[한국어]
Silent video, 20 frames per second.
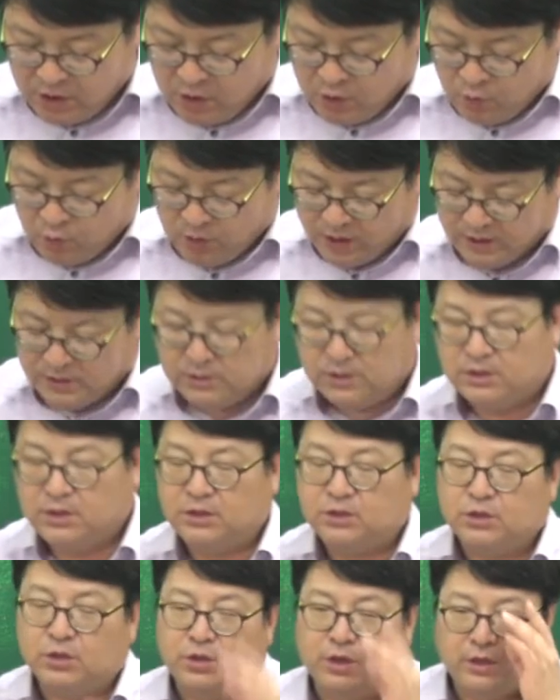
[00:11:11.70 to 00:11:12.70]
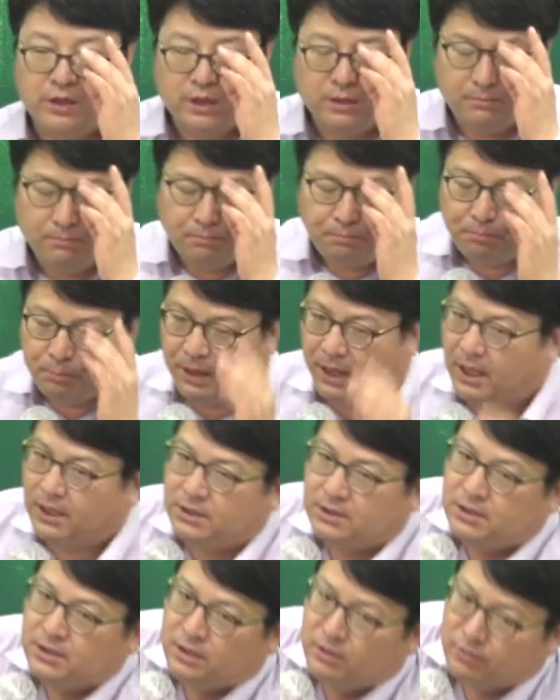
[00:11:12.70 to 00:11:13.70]
완전히 저에 대한
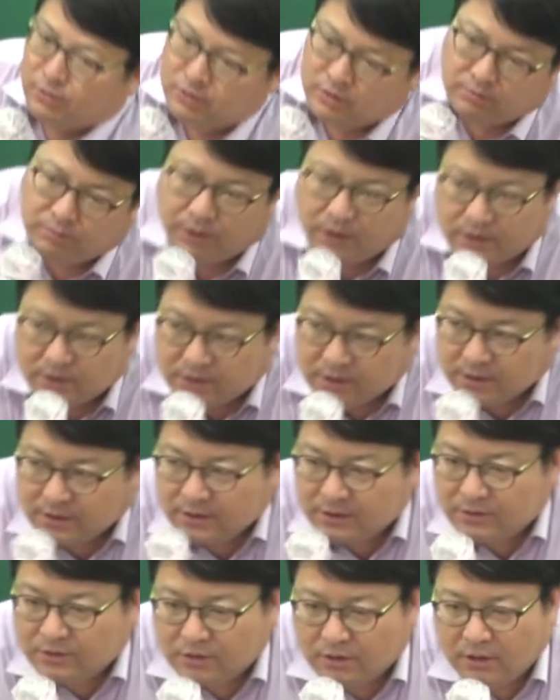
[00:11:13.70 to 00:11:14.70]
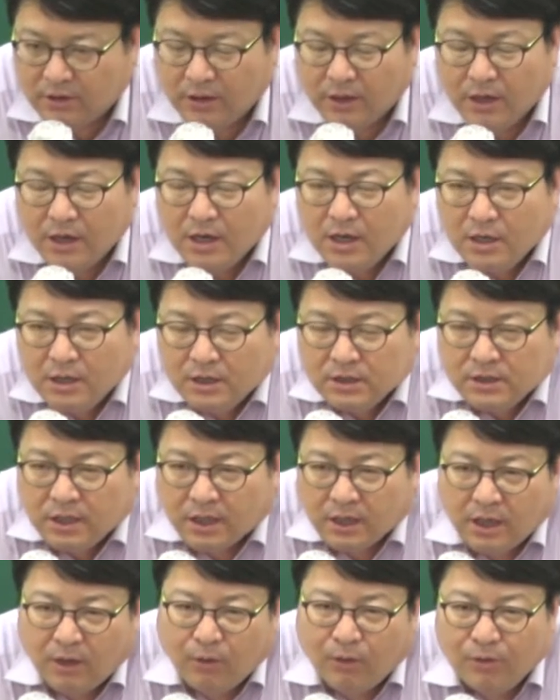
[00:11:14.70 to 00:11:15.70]
배신인 거죠. 배신. 그죠?
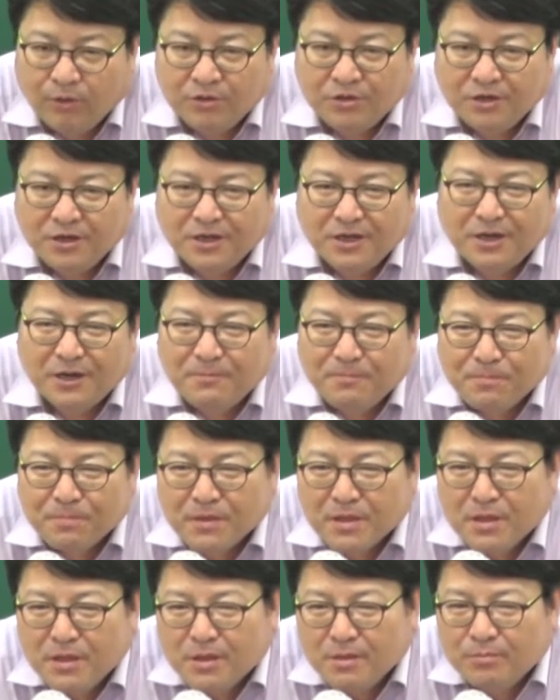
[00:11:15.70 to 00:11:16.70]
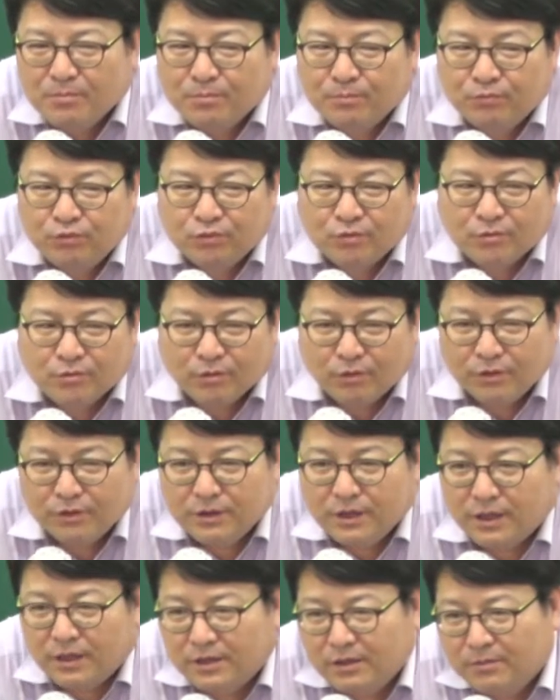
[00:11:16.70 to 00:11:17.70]
제가 오늘
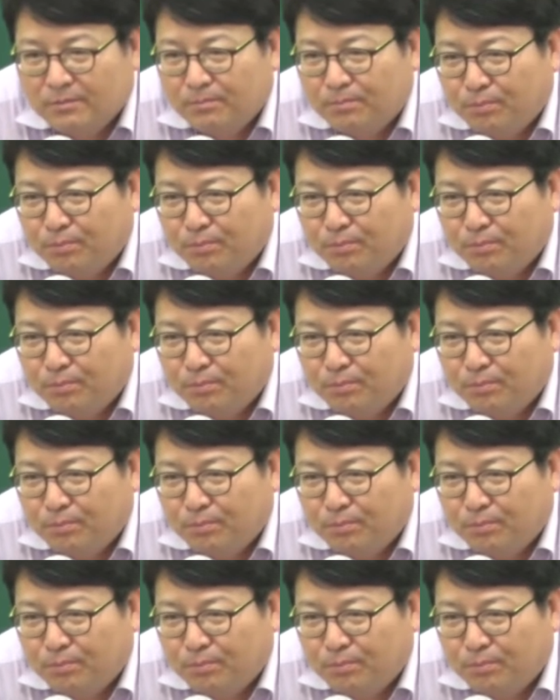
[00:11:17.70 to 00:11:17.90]
묵권들이든